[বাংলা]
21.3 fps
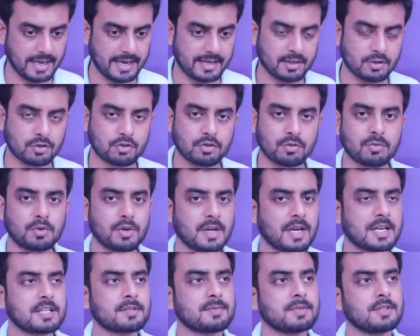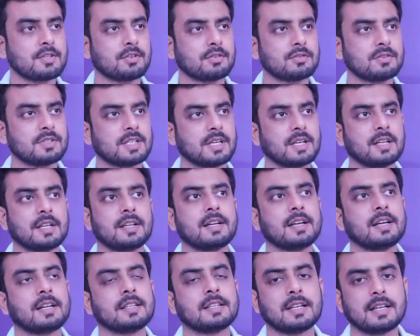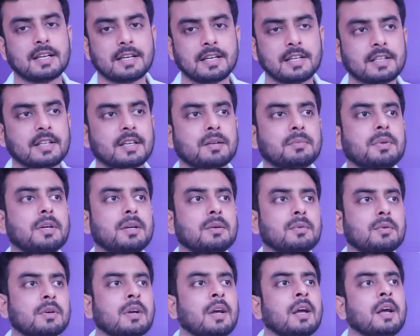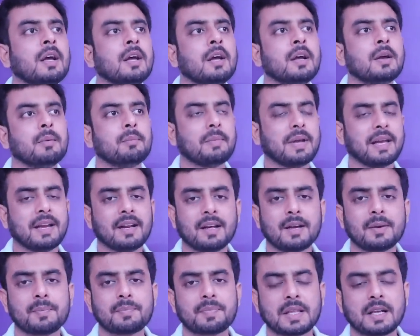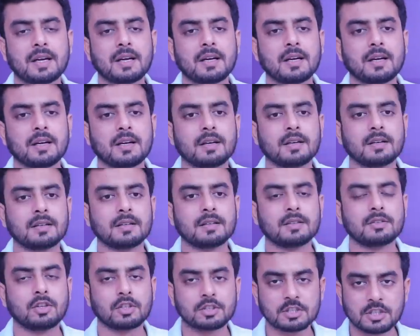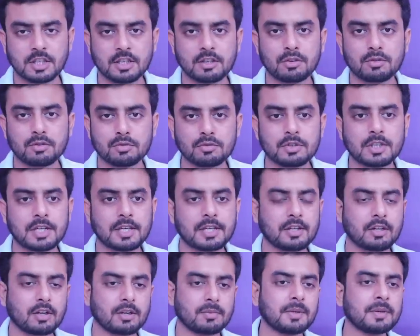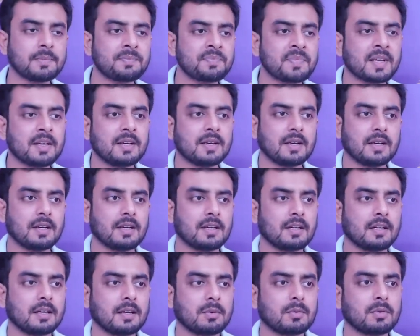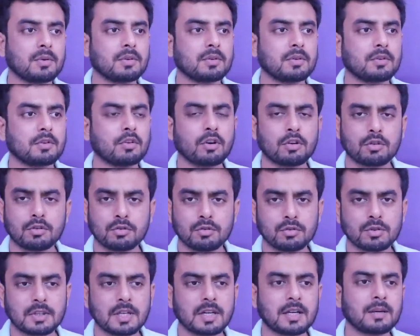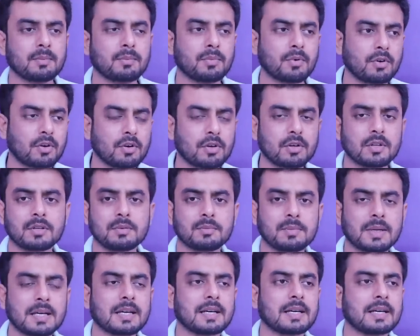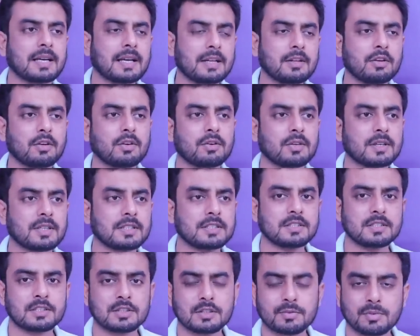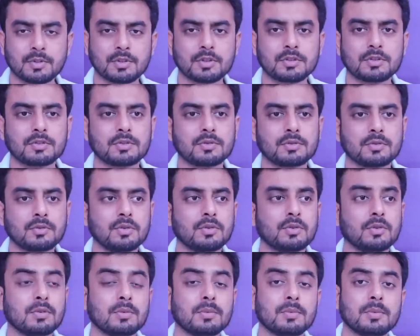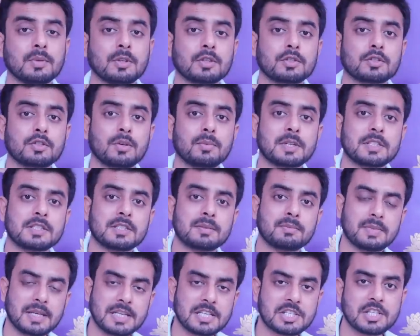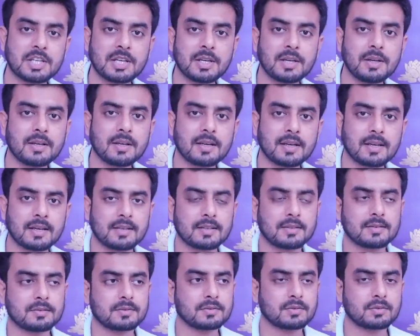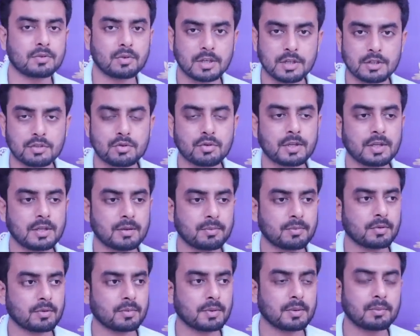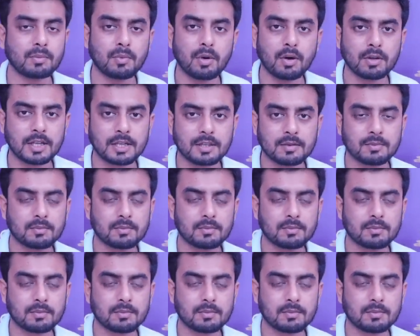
একটা সময় আসবে যখন ছেলেদের হাতে লাঠি থাকবে এবং মেয়েরা দজ্জালের অনুসারী হবে এবং নগ্নতা পর্ণ বা এই ধরনের জিনিসপত্রগুলো সমাজে বেশি করে ছড়িয়ে পড়বে মদ